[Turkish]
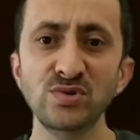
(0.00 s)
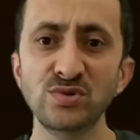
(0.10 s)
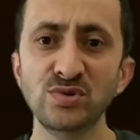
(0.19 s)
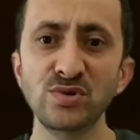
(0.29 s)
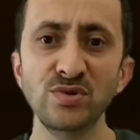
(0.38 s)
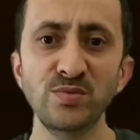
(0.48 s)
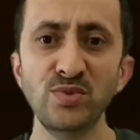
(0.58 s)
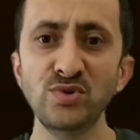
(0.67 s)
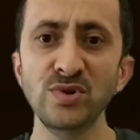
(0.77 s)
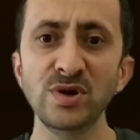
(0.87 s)
sulu
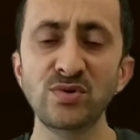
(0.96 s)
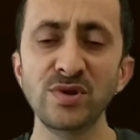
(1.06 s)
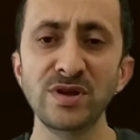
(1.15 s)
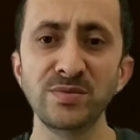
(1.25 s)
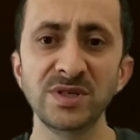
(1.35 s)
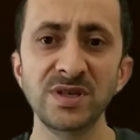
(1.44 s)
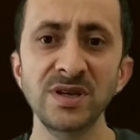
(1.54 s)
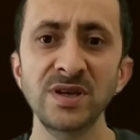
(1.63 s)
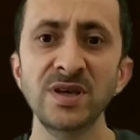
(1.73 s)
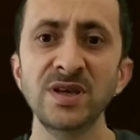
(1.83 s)
bütün akülerimizde